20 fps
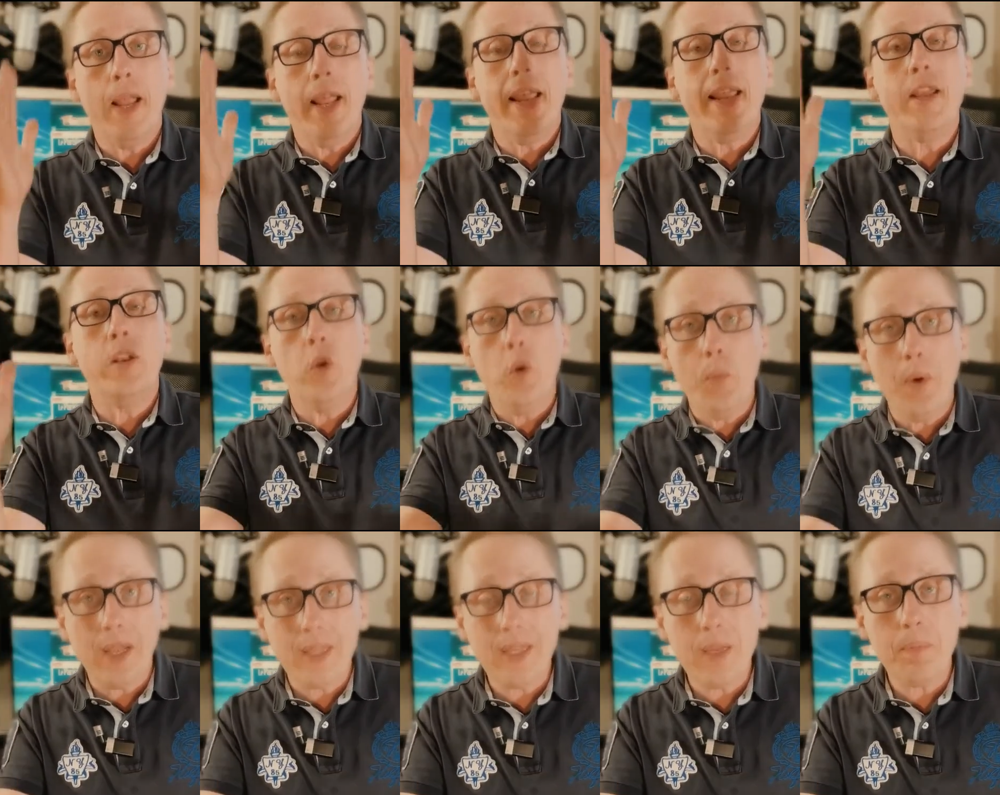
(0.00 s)
Et ne
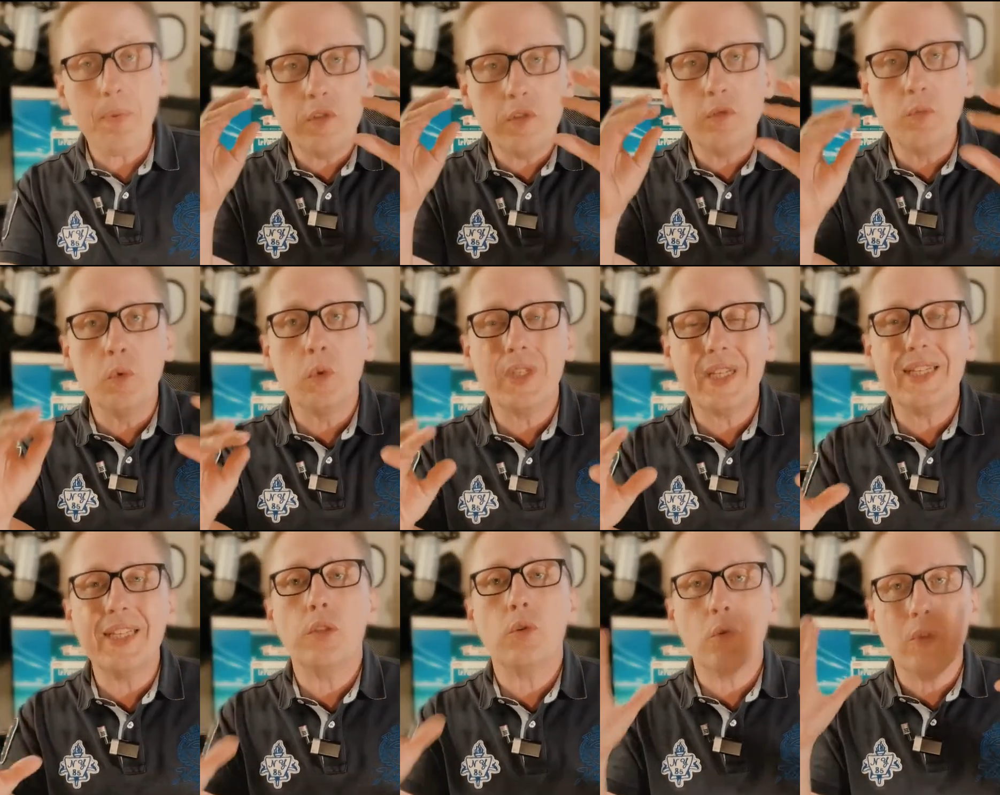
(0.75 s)
partez pas, je vais vous montrer
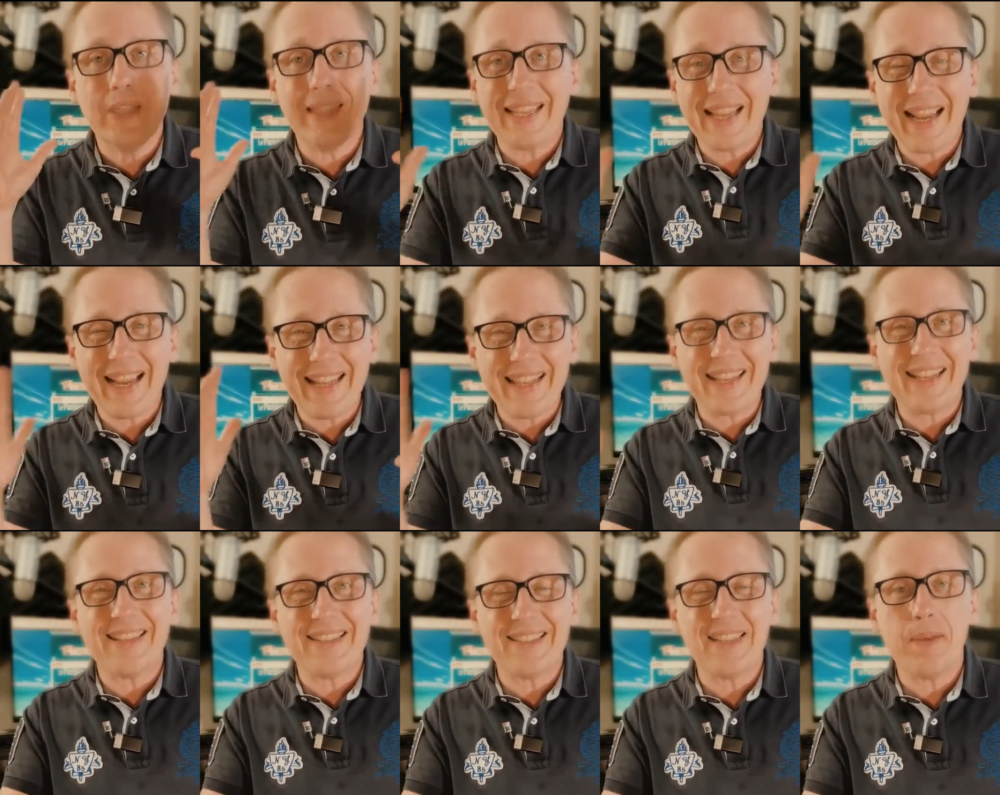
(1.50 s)
des trucs très
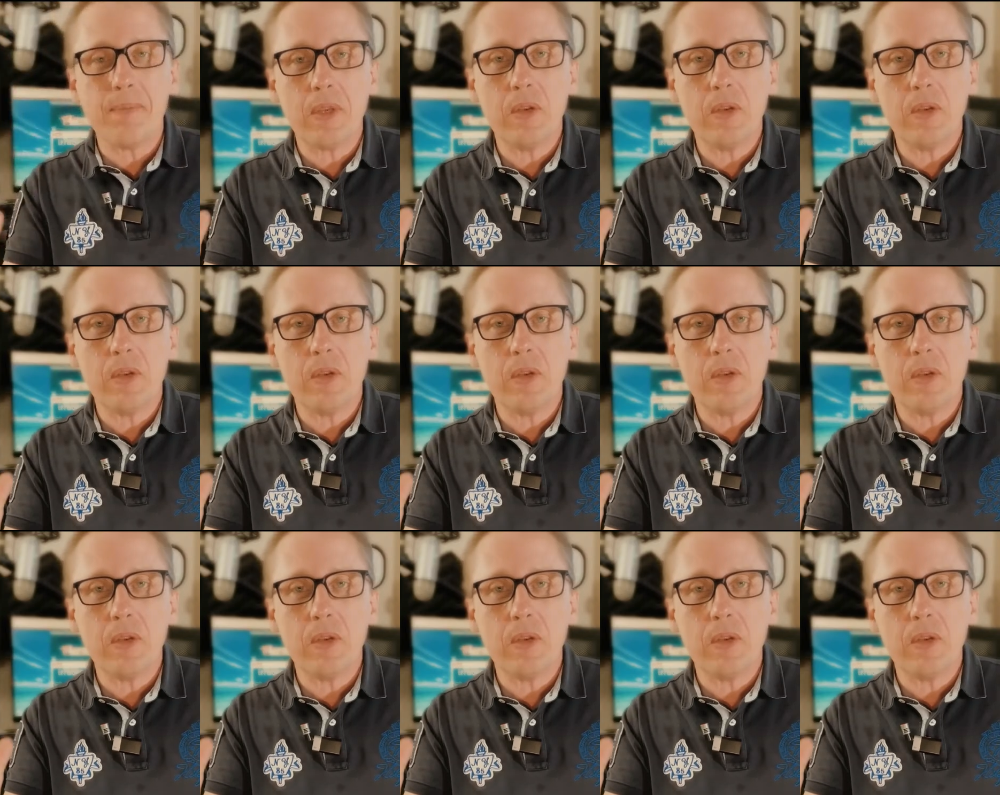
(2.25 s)
très simples